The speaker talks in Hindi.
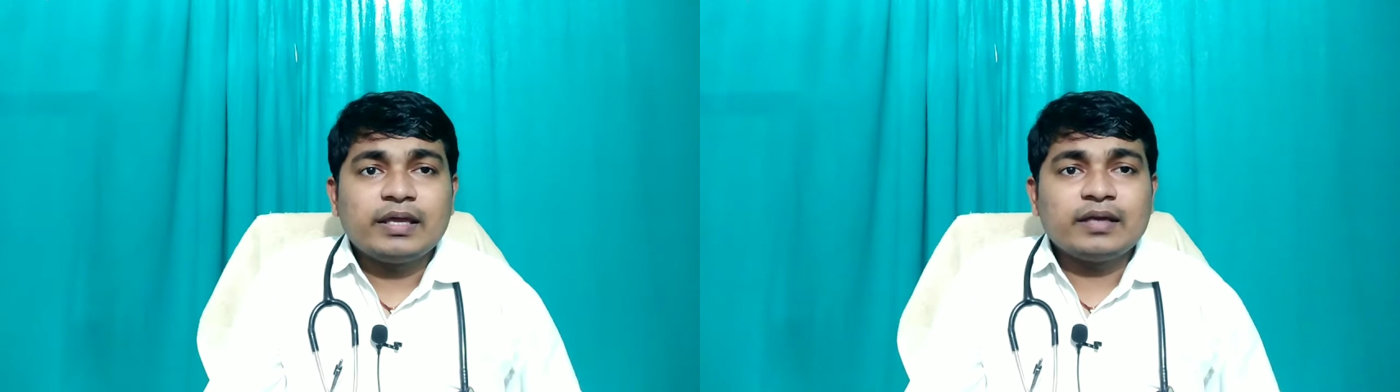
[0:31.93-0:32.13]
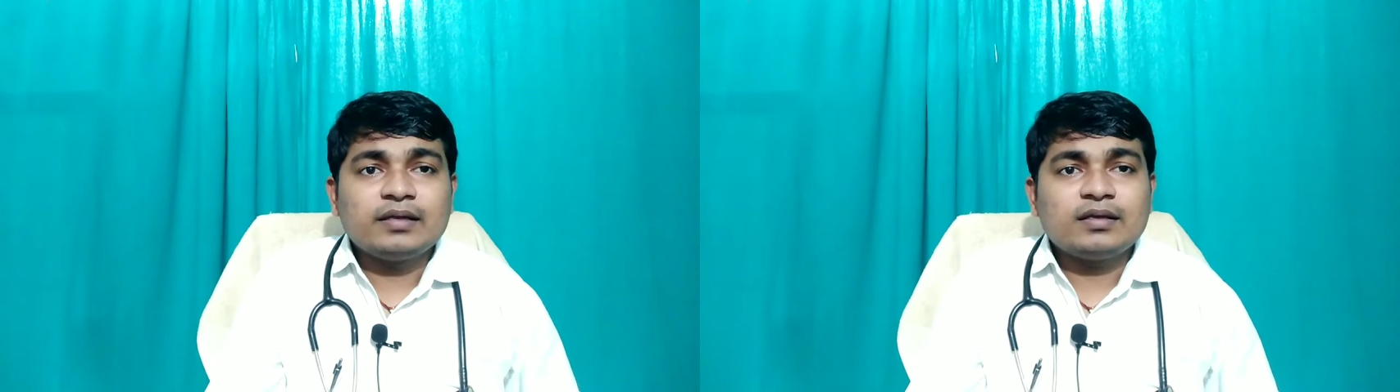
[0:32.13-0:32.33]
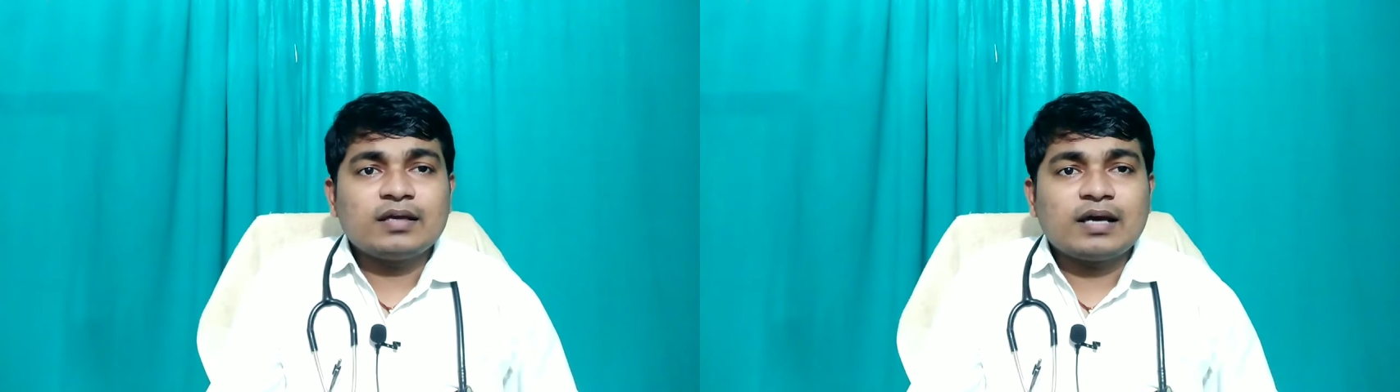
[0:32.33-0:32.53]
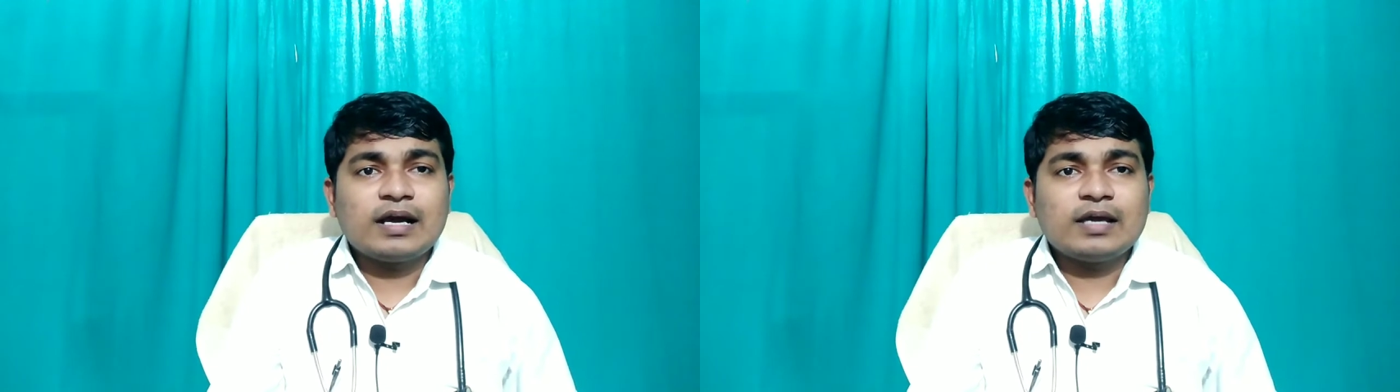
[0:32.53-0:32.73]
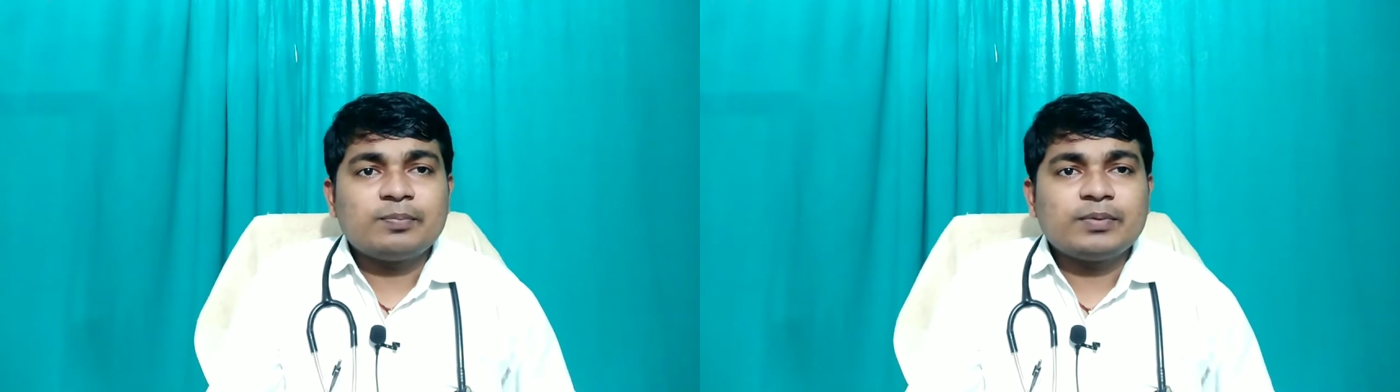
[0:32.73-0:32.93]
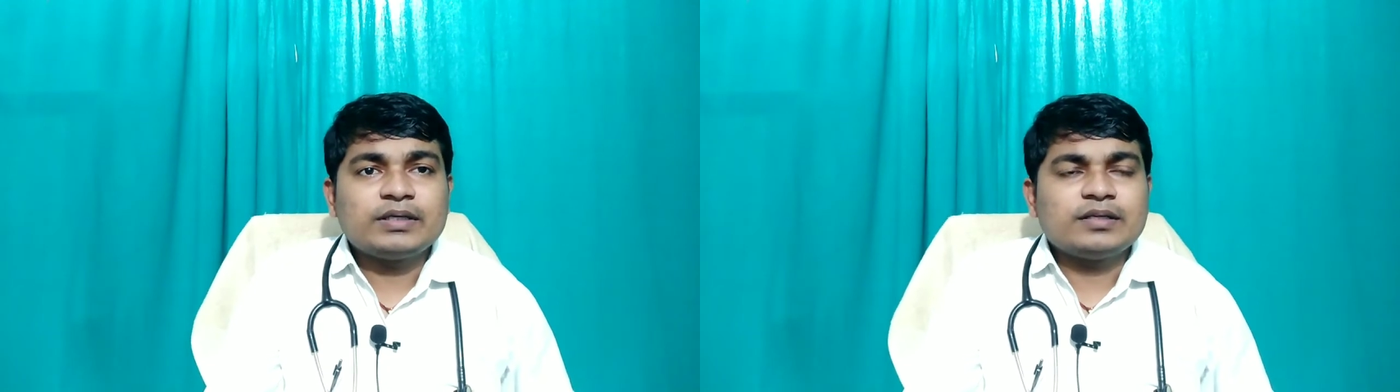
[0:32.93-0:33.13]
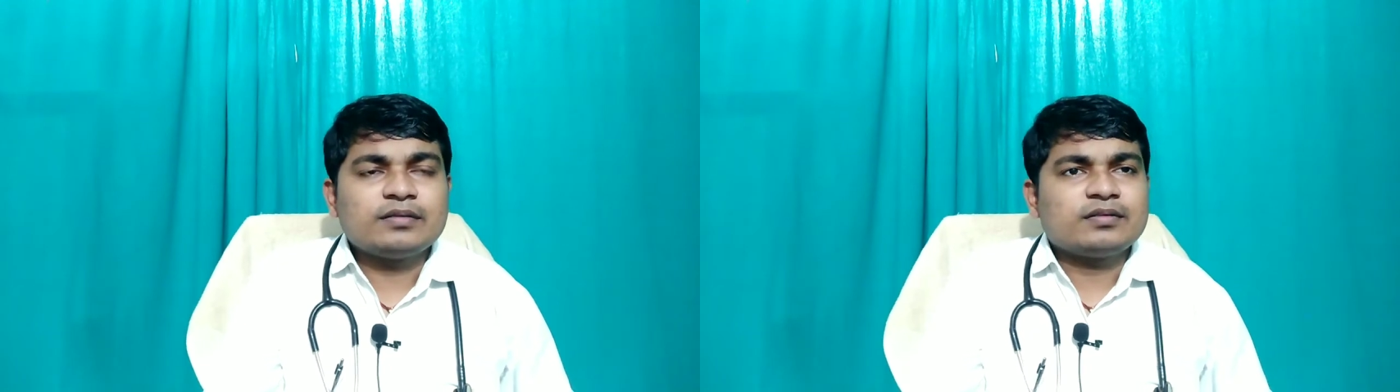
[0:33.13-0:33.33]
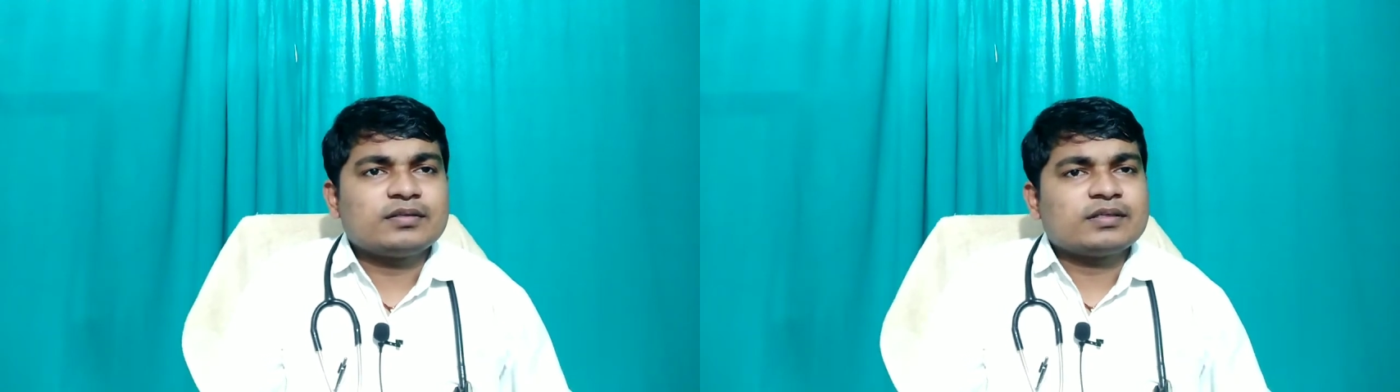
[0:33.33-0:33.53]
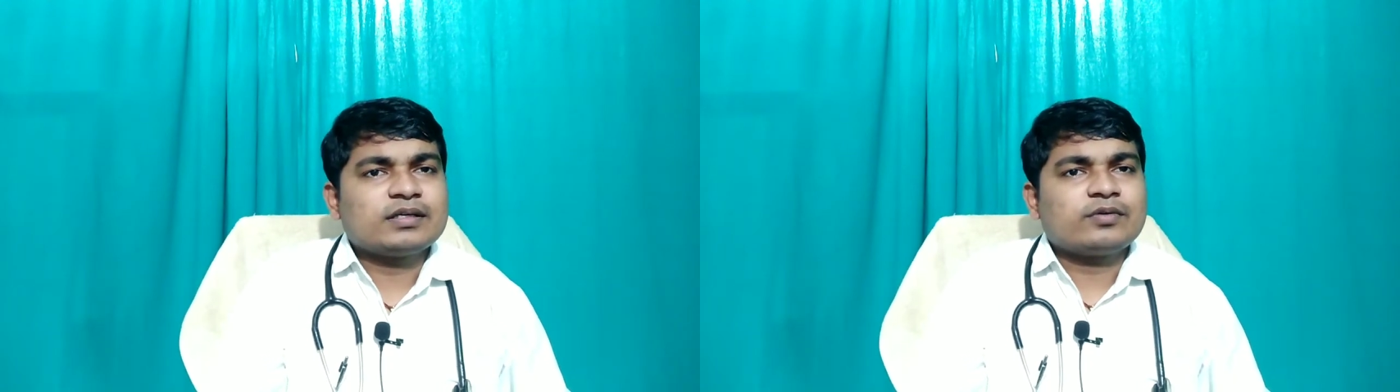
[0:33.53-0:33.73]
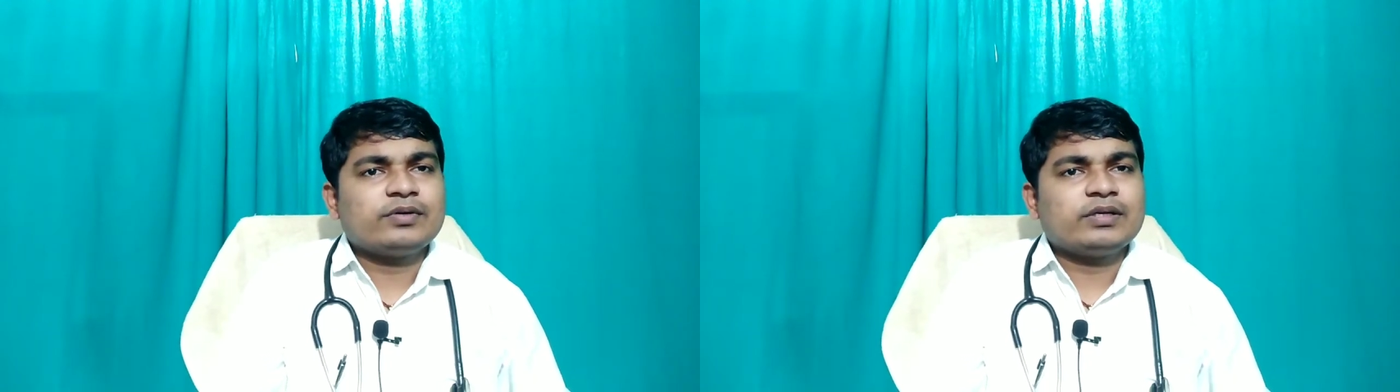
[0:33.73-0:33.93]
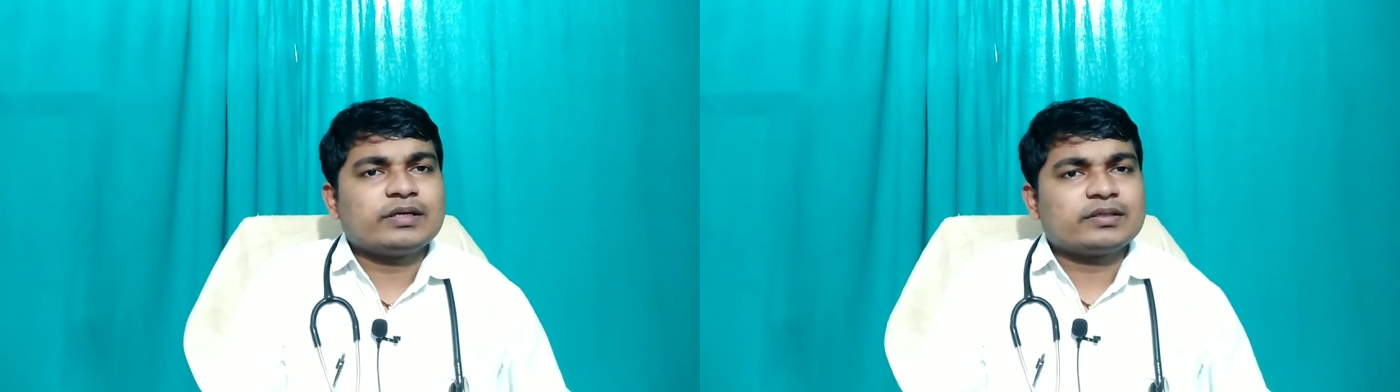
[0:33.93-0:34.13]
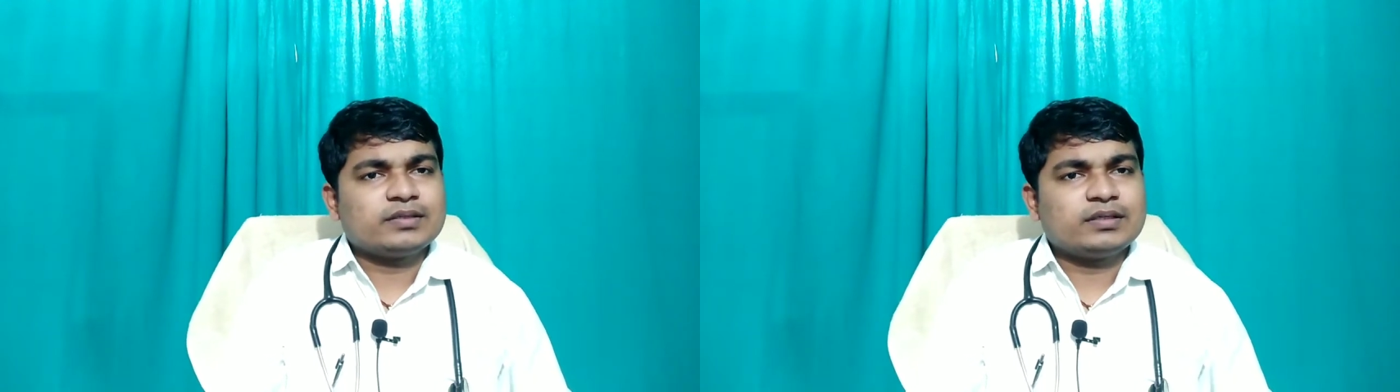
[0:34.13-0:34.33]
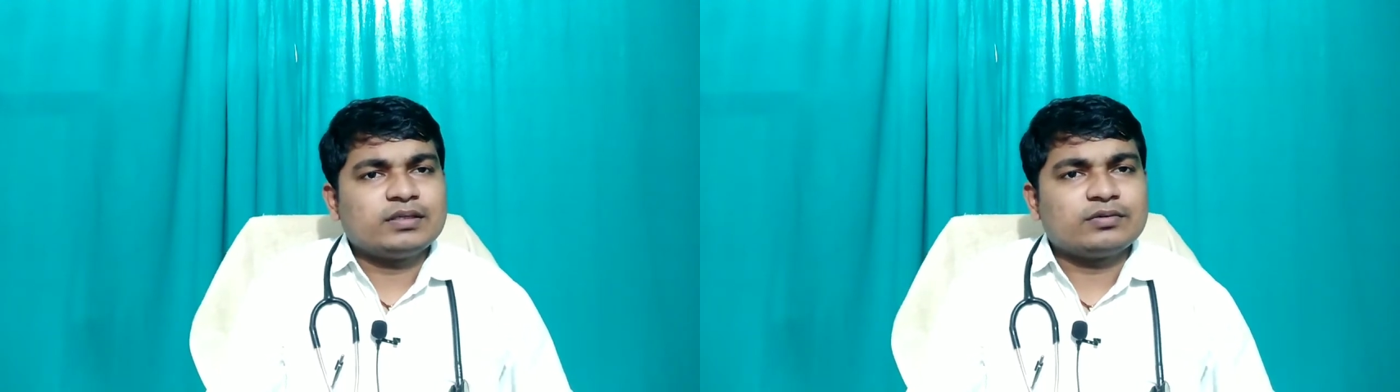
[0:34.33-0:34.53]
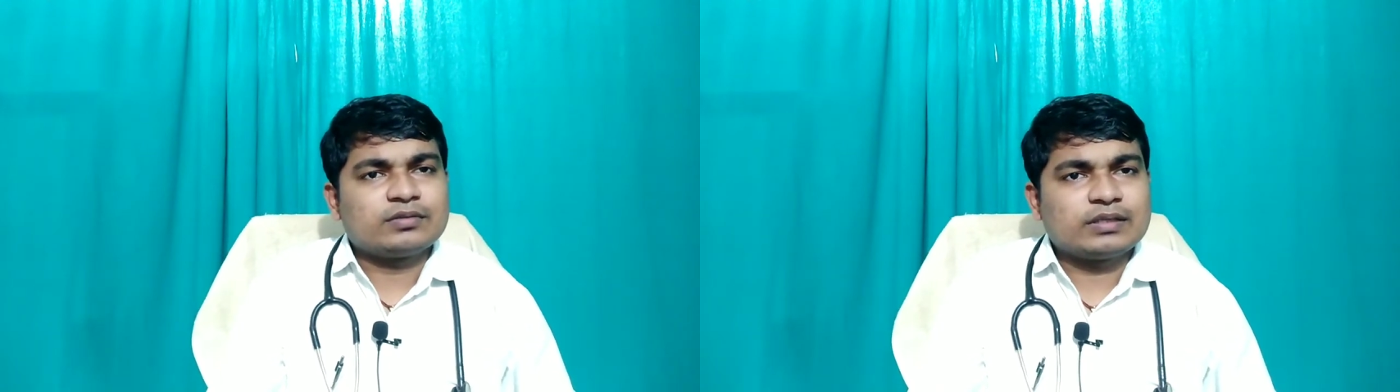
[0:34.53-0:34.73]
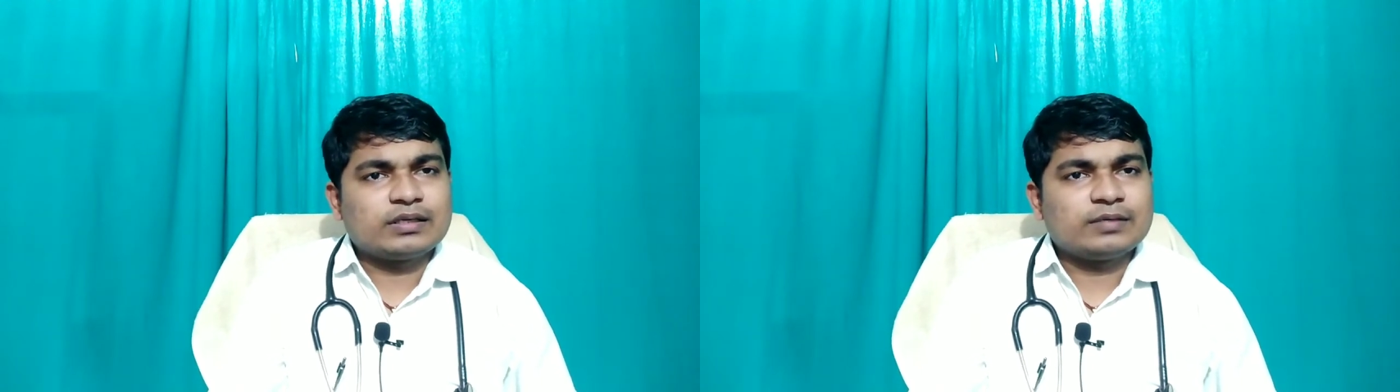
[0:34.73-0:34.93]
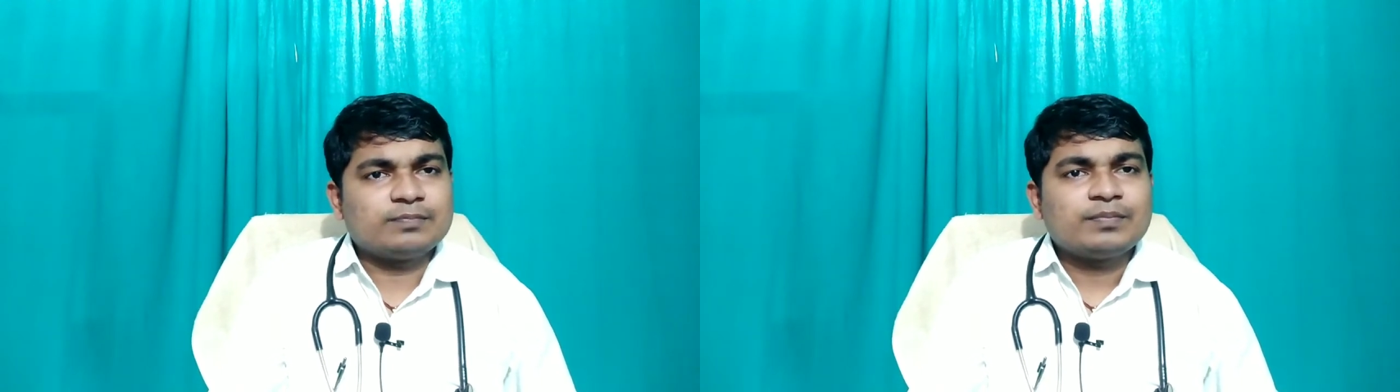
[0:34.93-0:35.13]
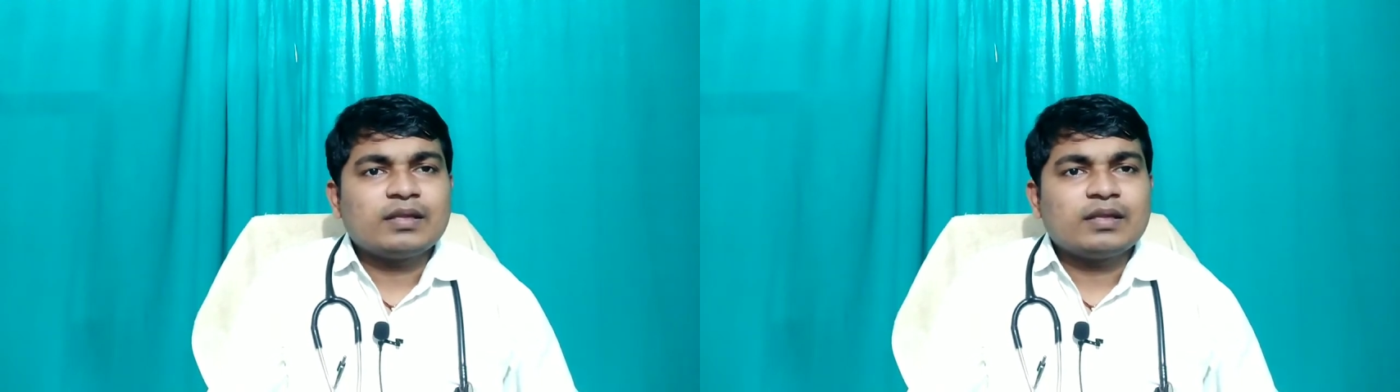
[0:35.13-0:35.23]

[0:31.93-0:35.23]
यानी कि हाइपरटेंशन का कोई लक्षण नहीं होता है